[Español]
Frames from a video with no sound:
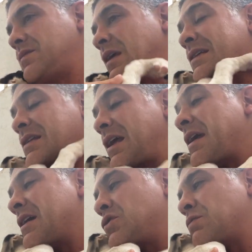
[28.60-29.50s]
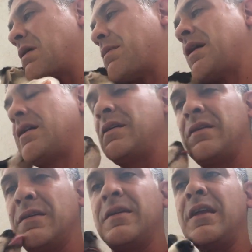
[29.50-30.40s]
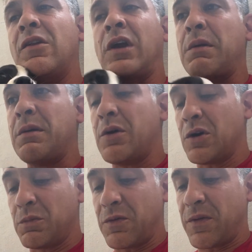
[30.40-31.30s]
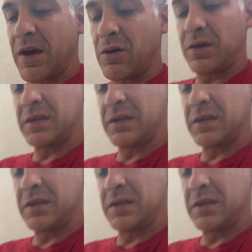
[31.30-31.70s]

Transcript: extraña a su mamá y lo que vivió es muy feo.